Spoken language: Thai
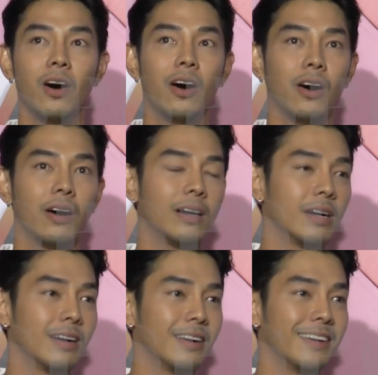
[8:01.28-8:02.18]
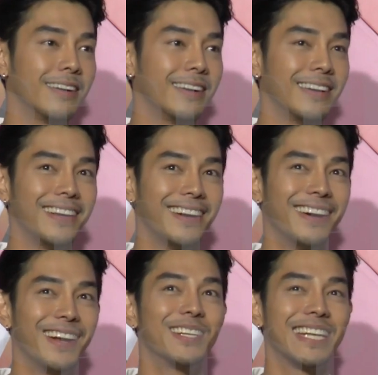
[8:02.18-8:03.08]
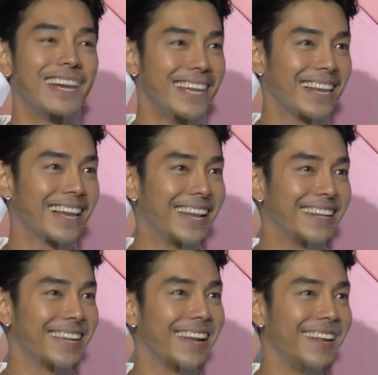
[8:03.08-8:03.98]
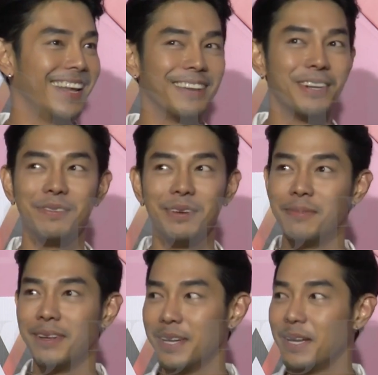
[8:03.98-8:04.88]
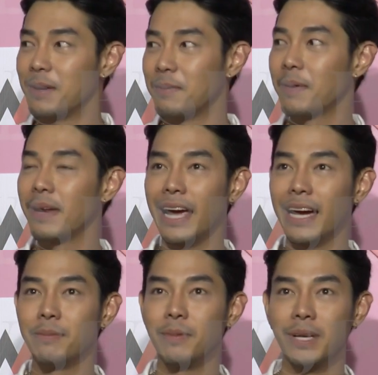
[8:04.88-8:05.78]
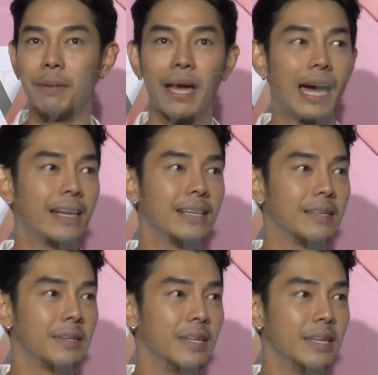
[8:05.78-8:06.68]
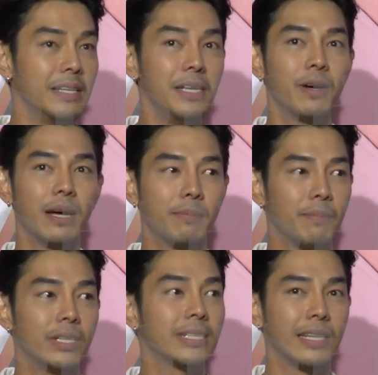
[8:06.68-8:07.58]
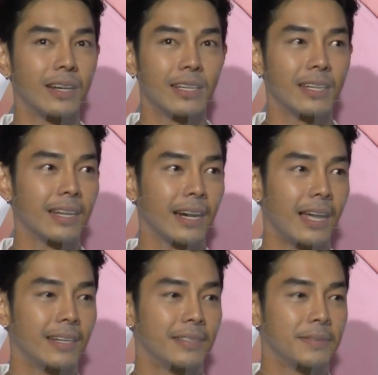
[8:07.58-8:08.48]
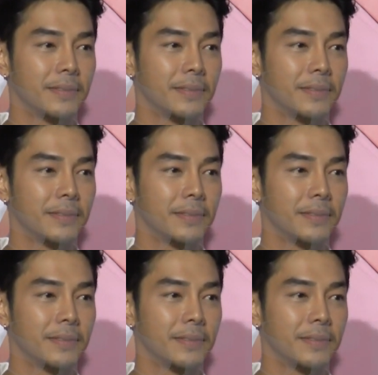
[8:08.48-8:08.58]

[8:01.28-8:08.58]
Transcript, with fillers: รอเอ่อรอสารเรียกแล้วกันแค่นั้นเองไม่ไม่ไม่ไม่เป็นไรครับทำงานดีกว่าทำบริษัทตอนนั้นตั้งนาน